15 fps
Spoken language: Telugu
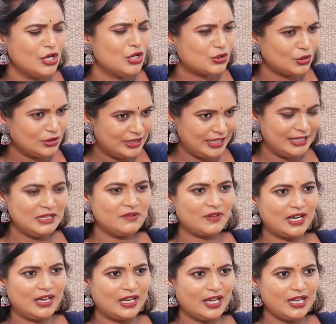సో
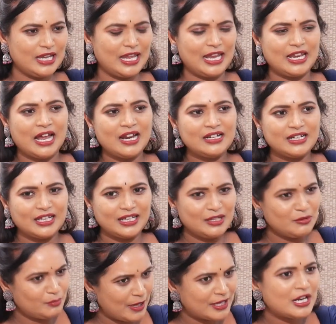దీనివల్ల ఎలాంటి
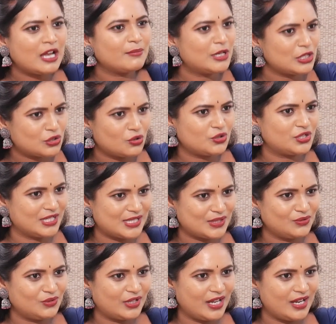పరిణామాలు చోటు
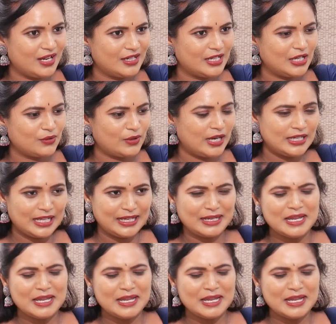చేసుకుంటాయి అంటారు అంటే